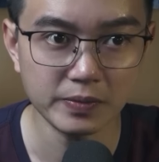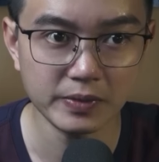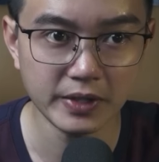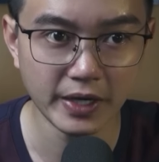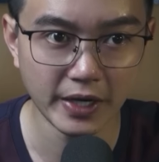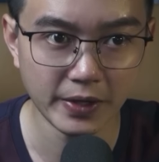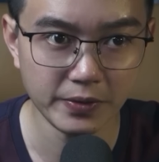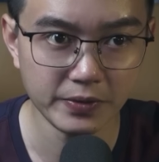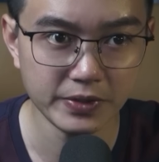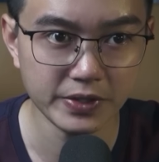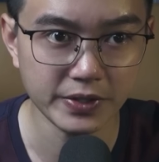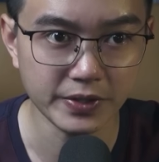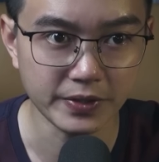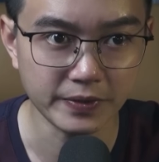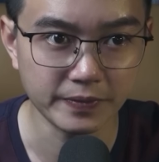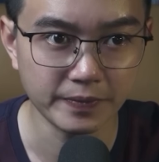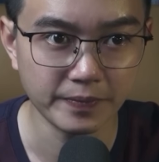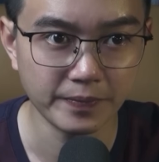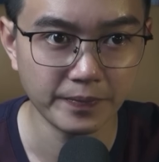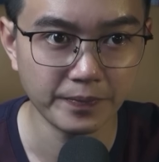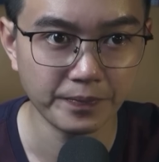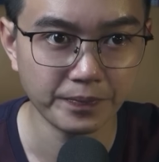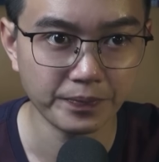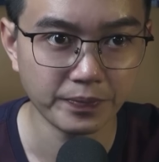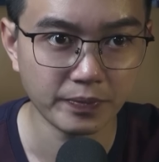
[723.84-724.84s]
kéo trượt.
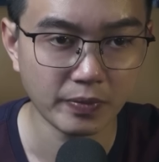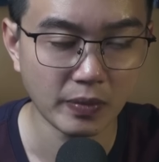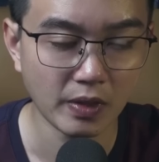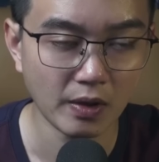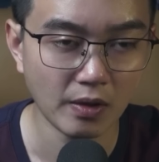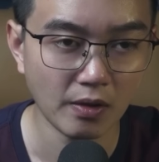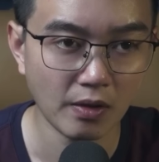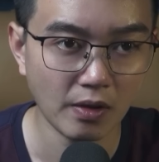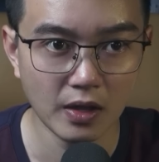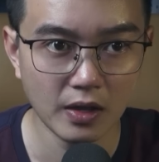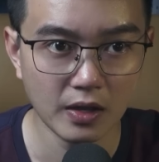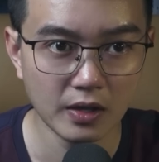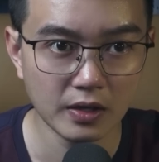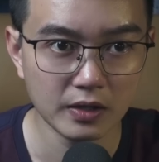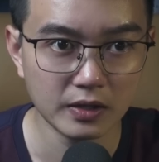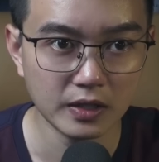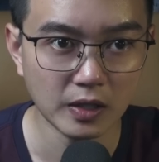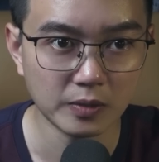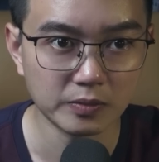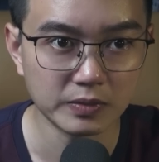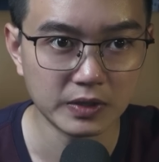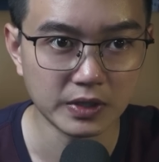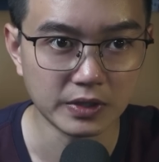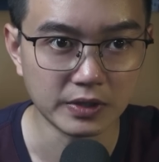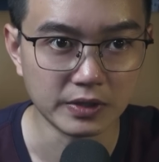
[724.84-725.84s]

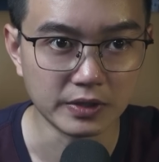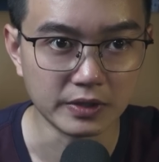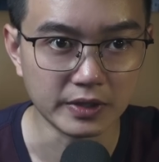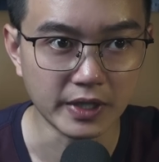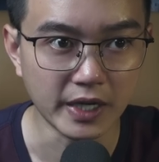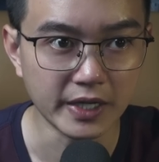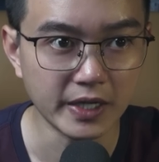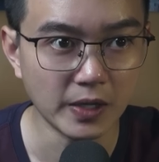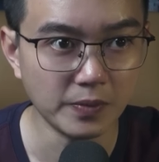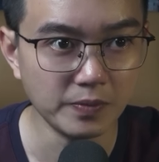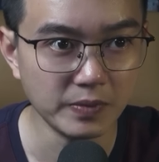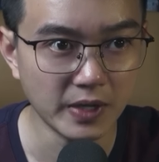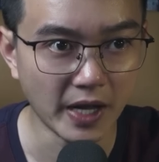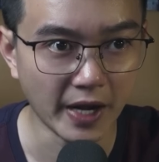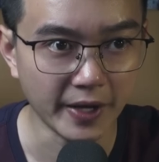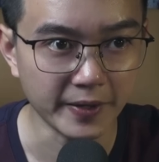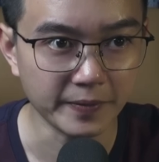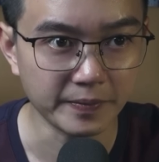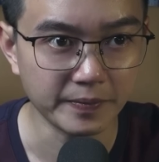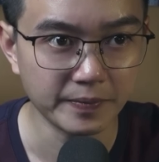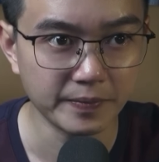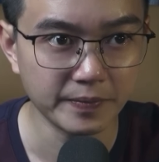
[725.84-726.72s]
Thông thường để đóng lại,